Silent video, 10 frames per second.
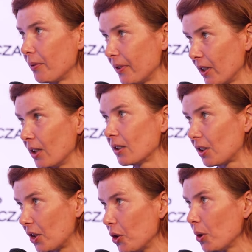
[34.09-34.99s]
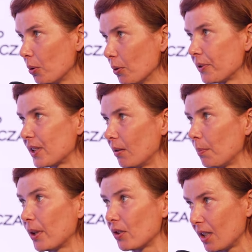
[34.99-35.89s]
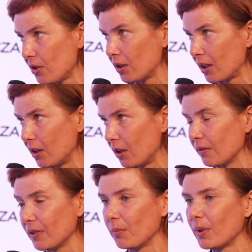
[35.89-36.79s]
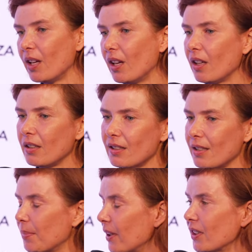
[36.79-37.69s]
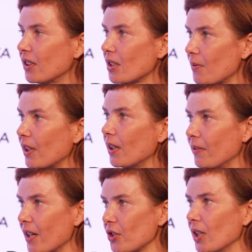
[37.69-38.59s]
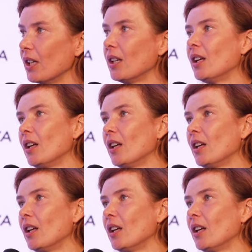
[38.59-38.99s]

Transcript: w treningu, w całym procesie treningowym jest naprawdę niezwykle ważne.